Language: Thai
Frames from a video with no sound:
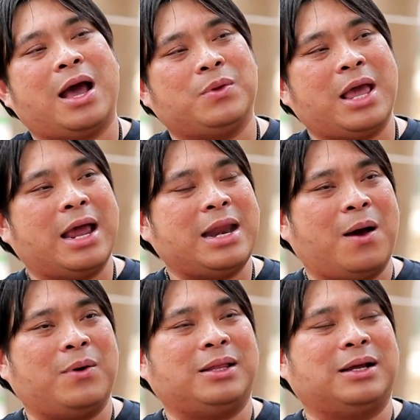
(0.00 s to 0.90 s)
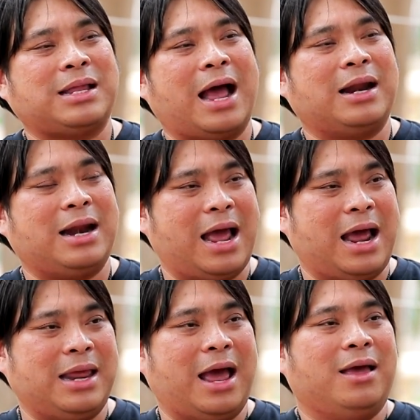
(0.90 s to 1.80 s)
ดาวย้ายดาวอะไรต่างๆนานา
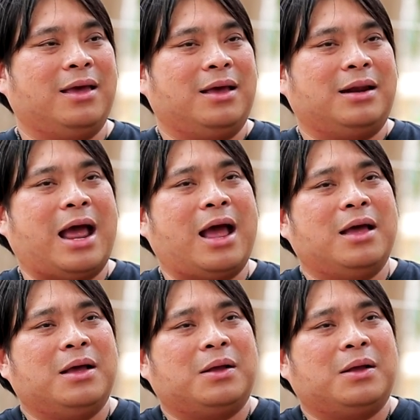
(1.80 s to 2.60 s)
เนี่ยนะ